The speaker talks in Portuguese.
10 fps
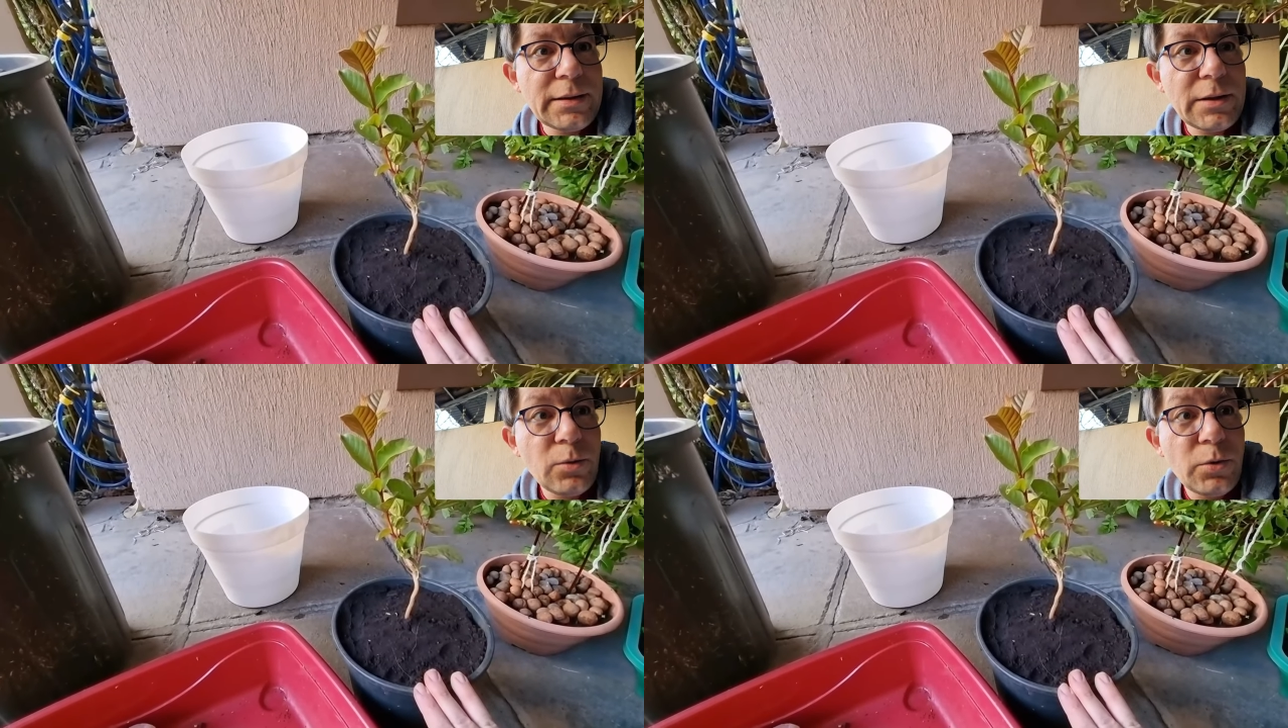
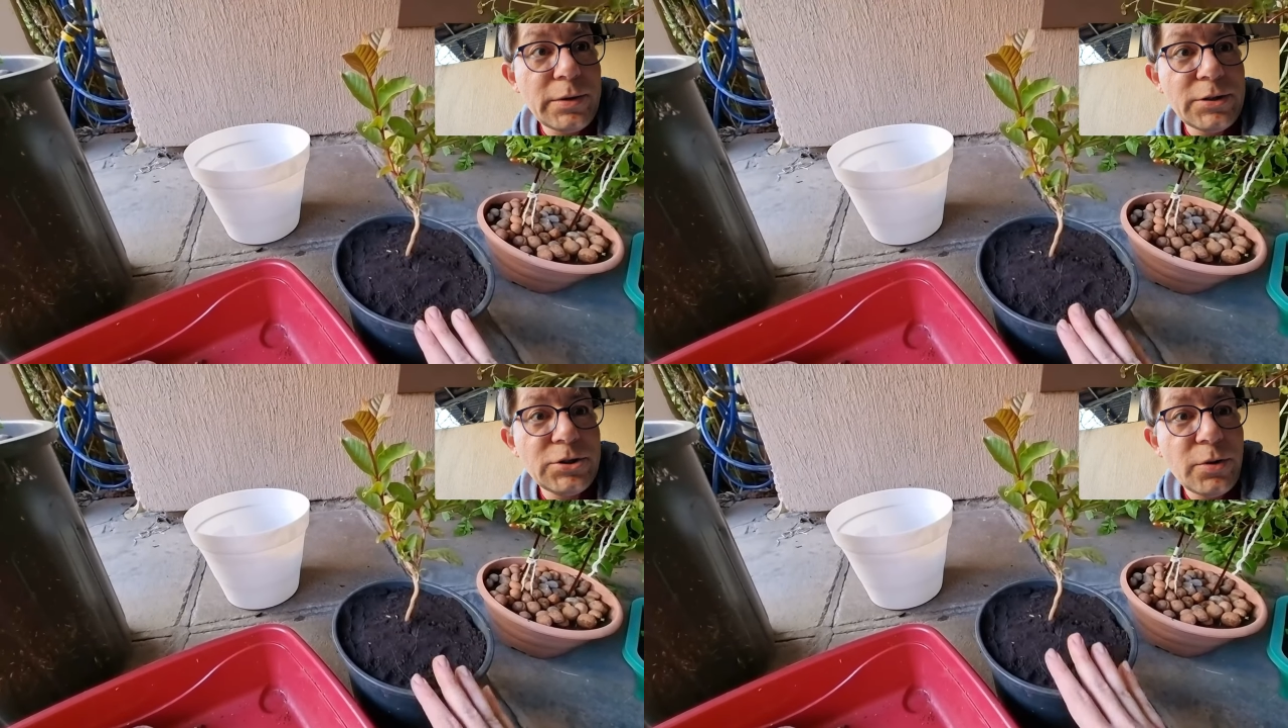Então,
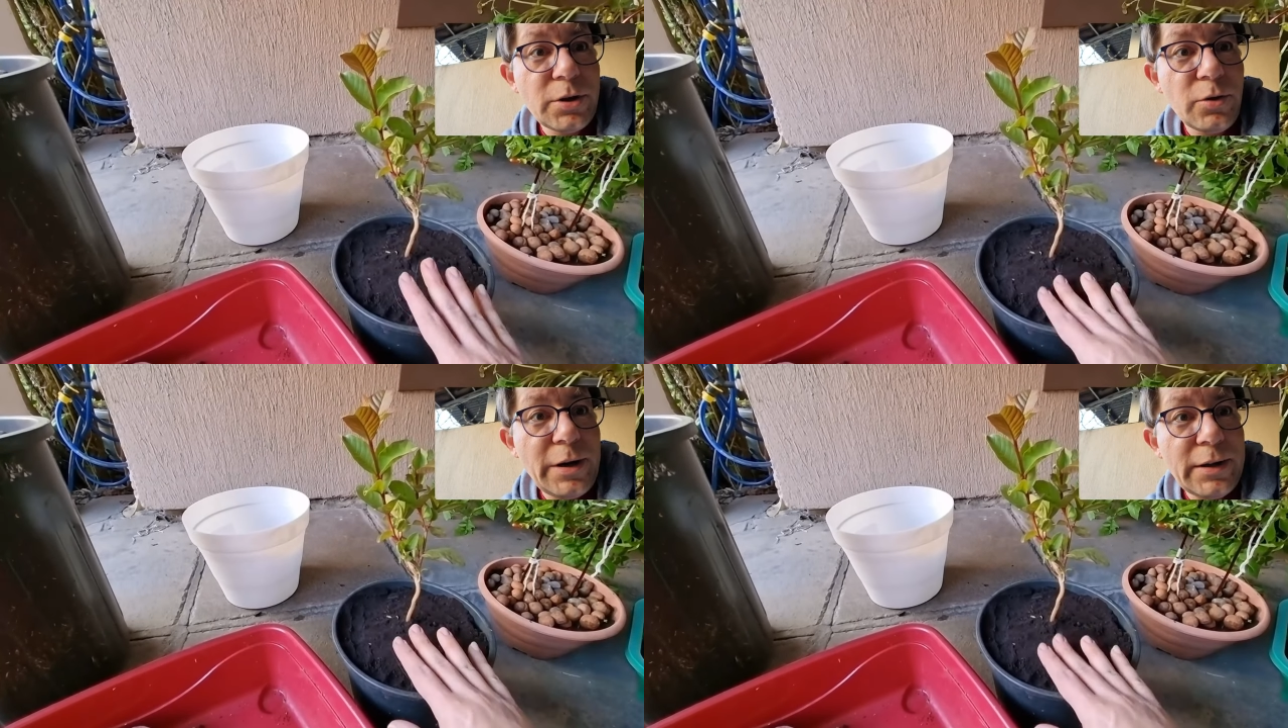cuidadinho
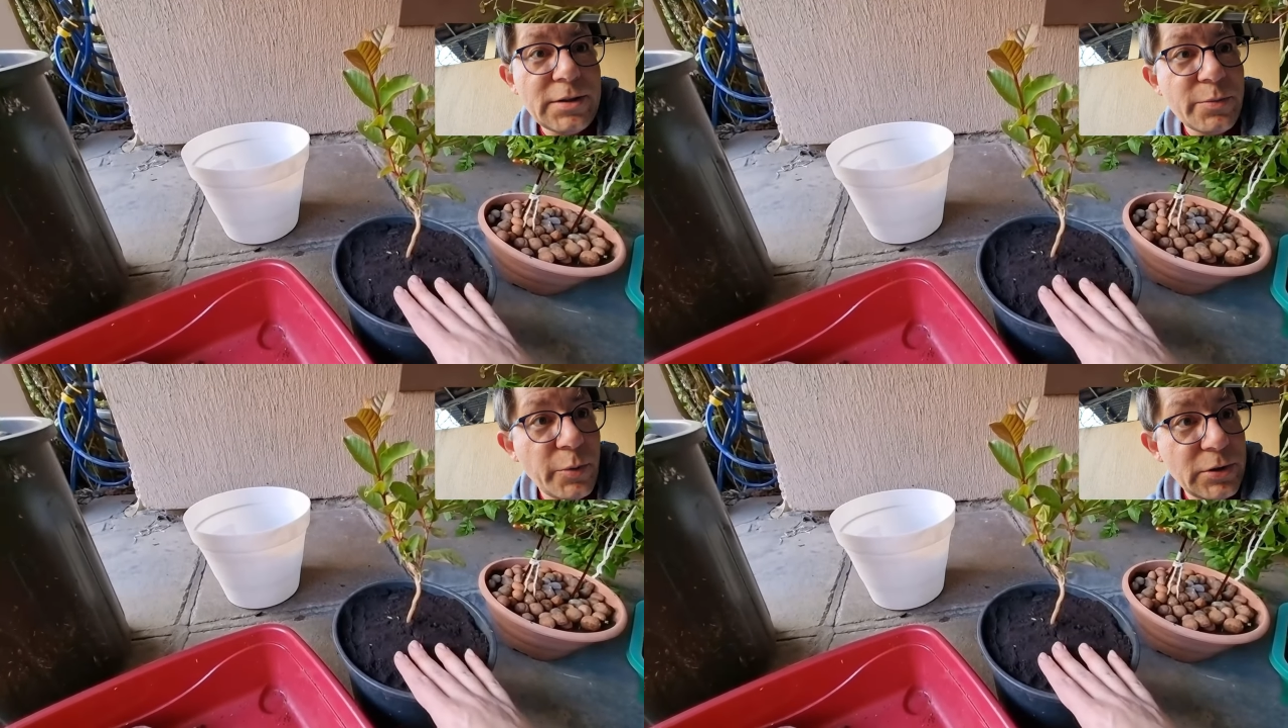redobrado
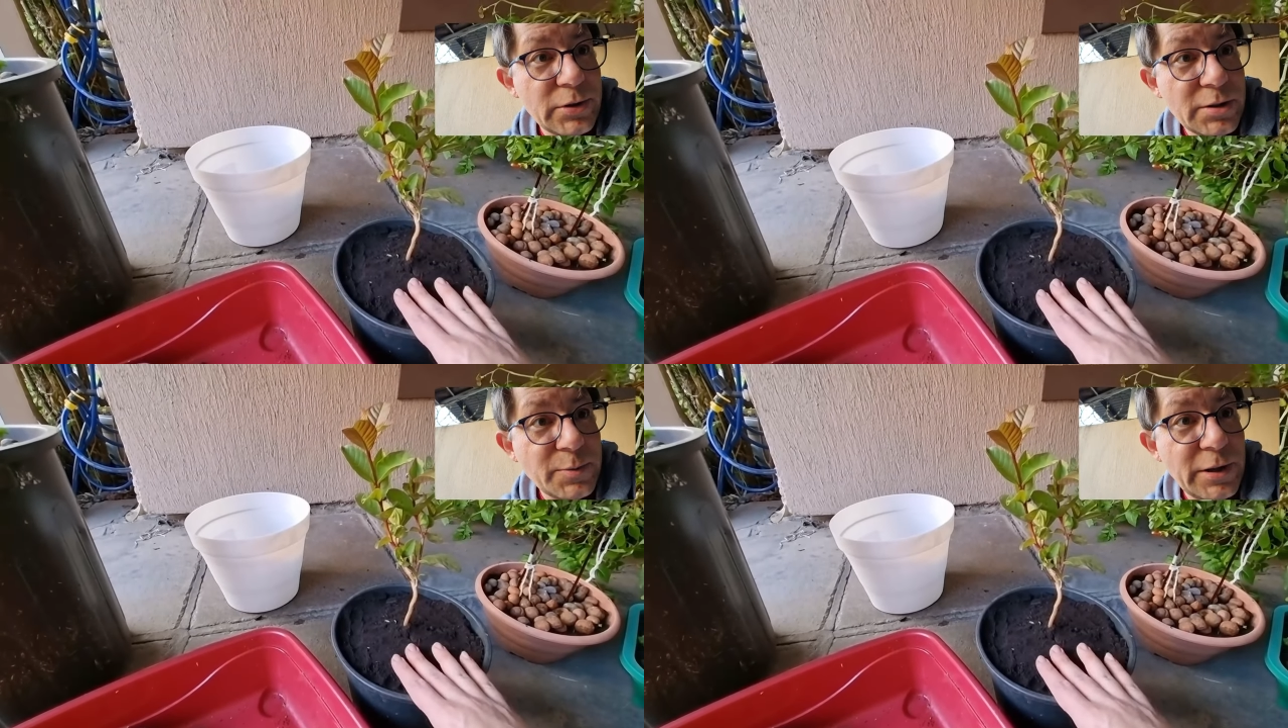nesse momento do
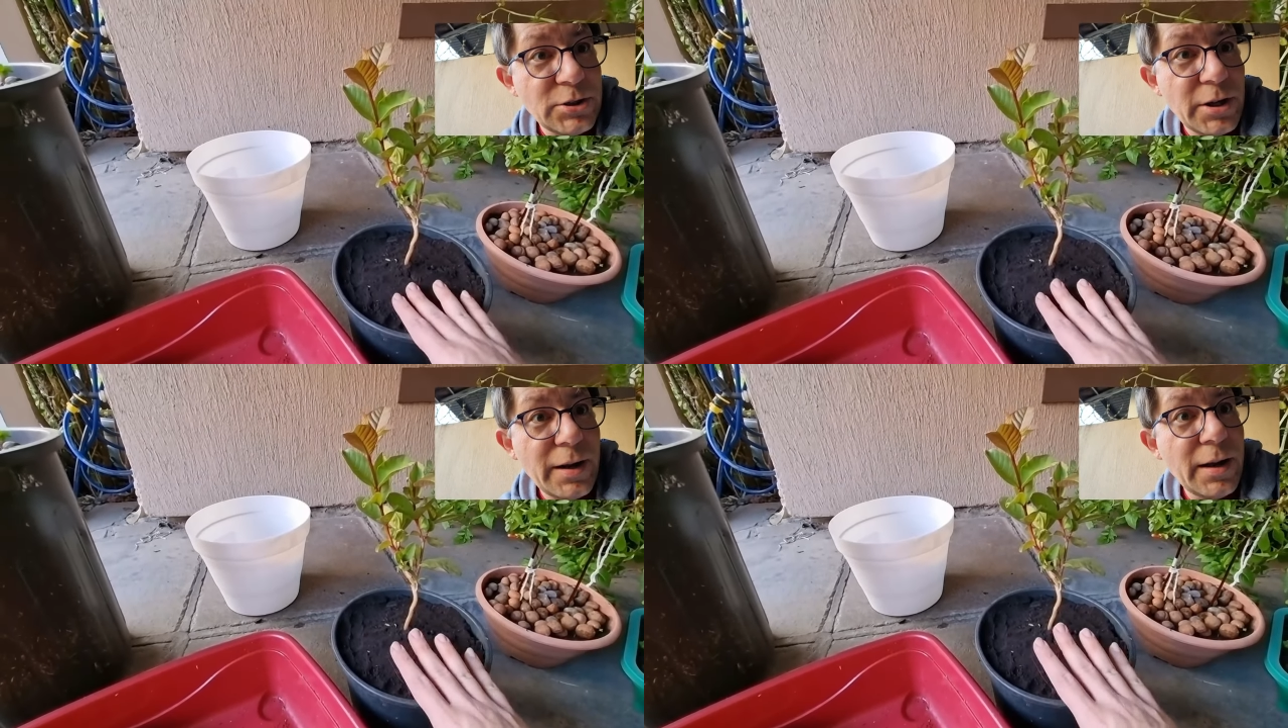
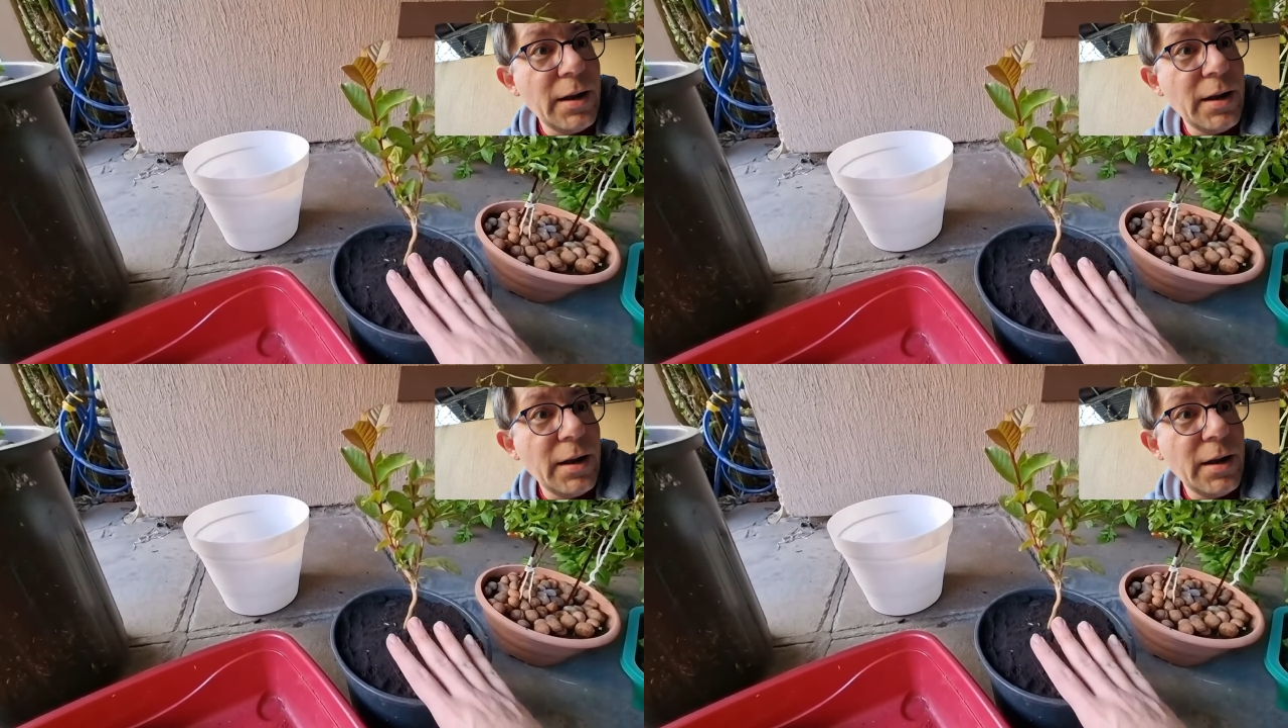transplante é